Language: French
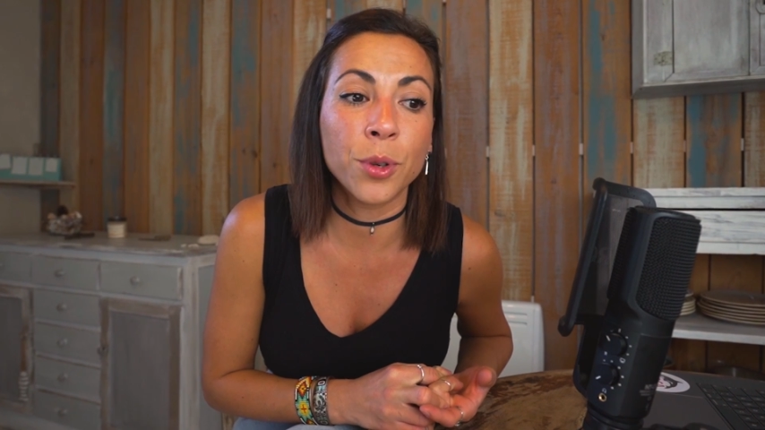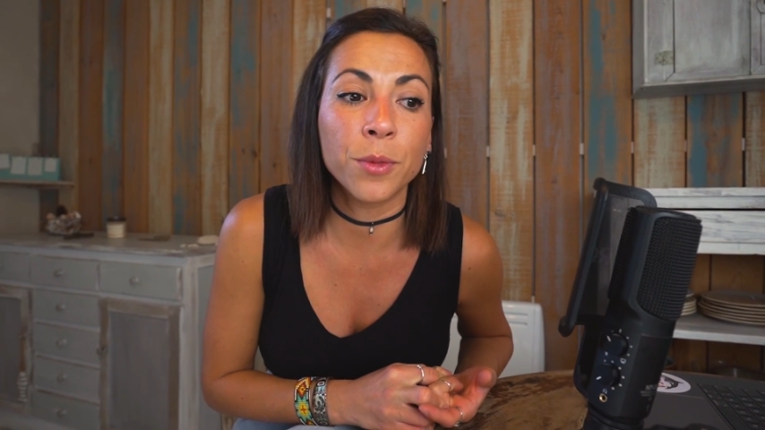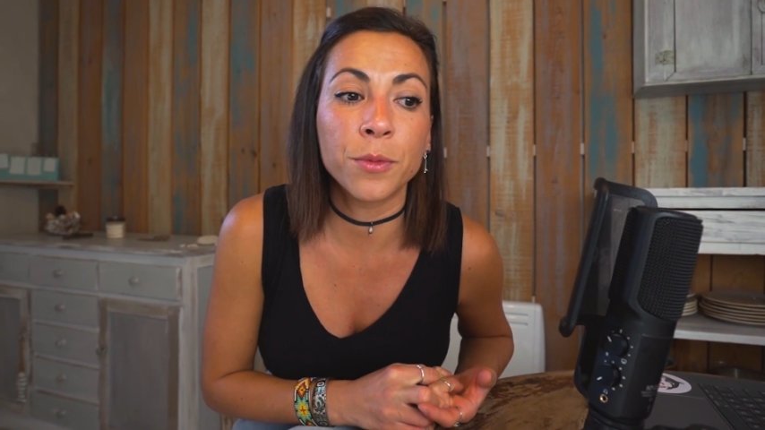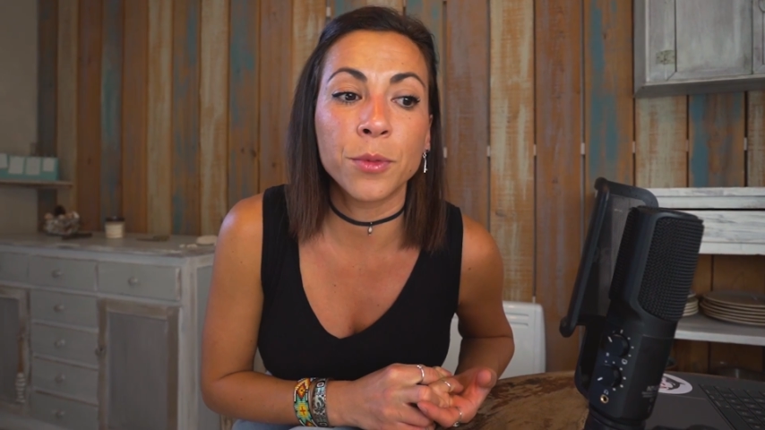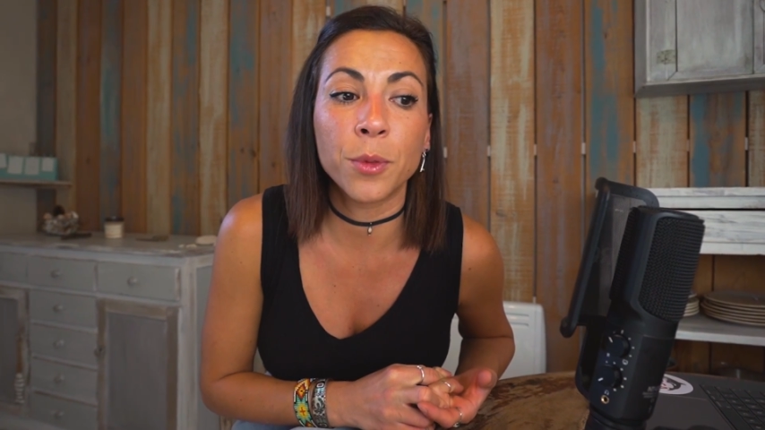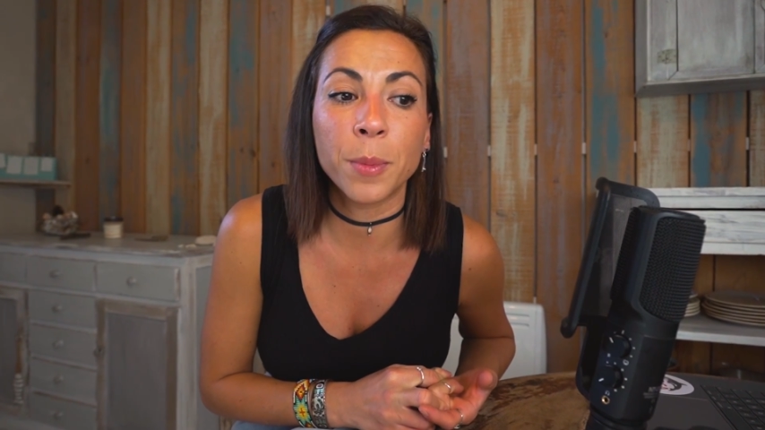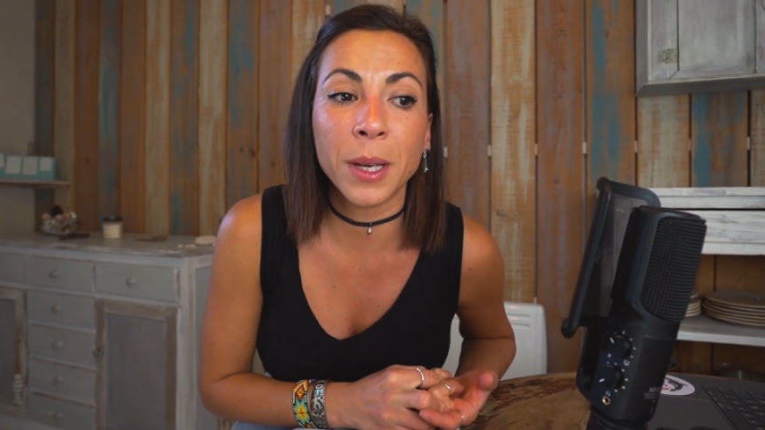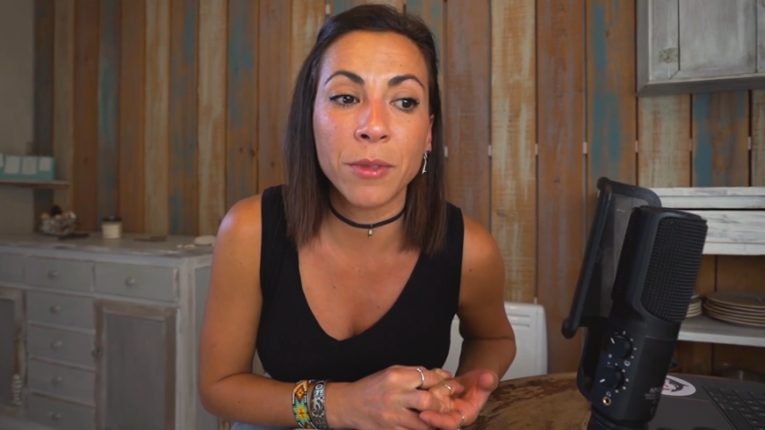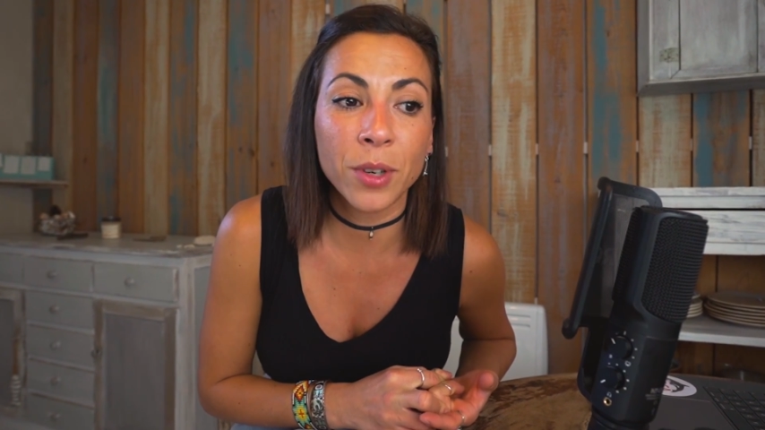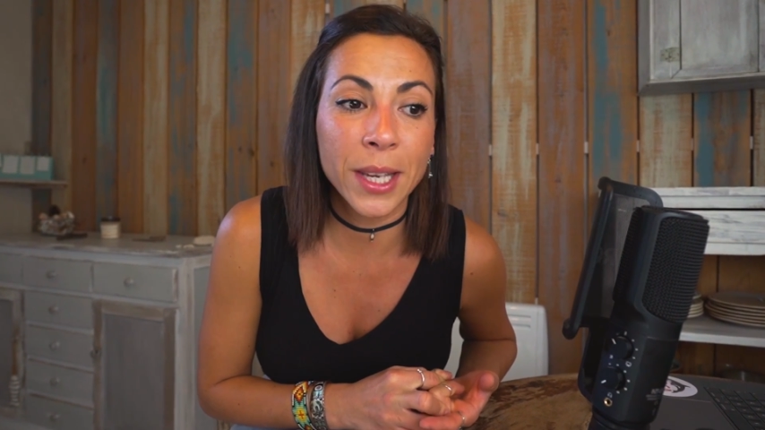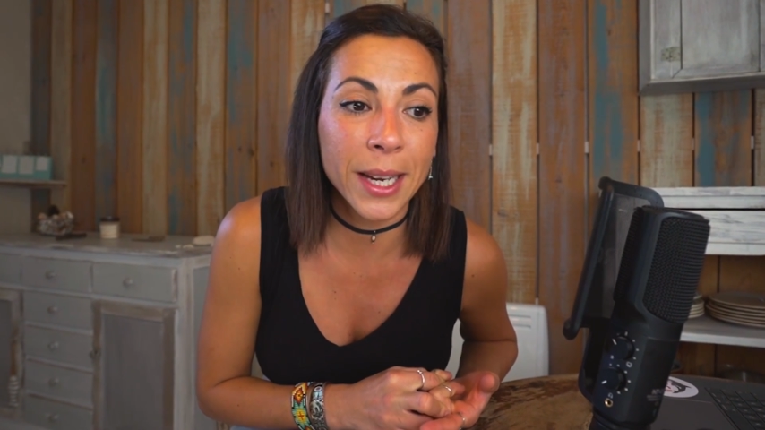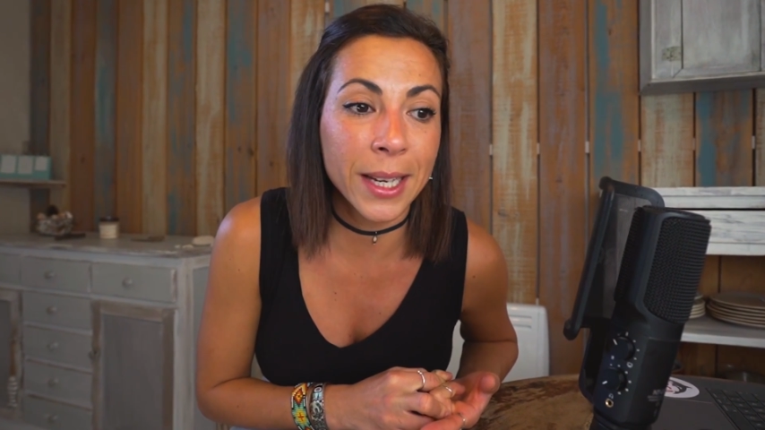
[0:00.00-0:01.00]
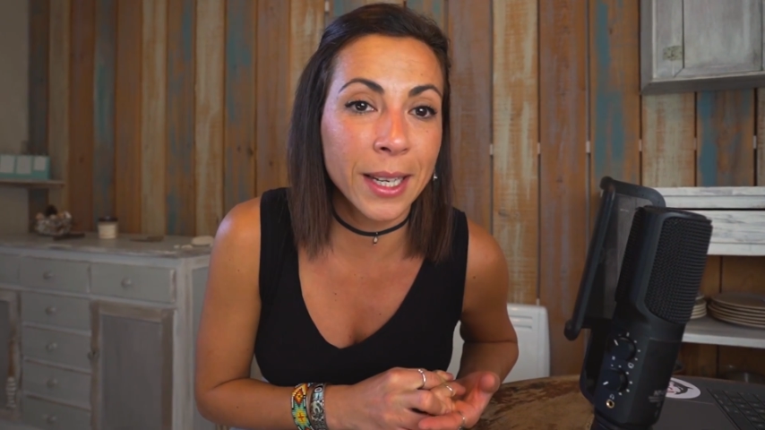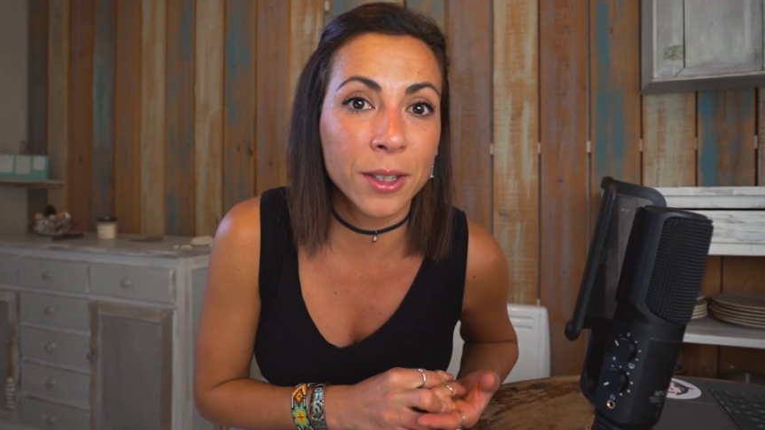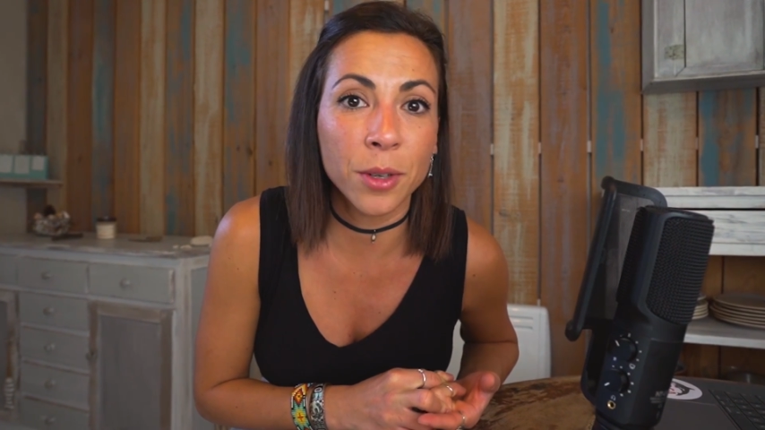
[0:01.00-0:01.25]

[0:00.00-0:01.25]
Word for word: que vous ne prévoyez rien,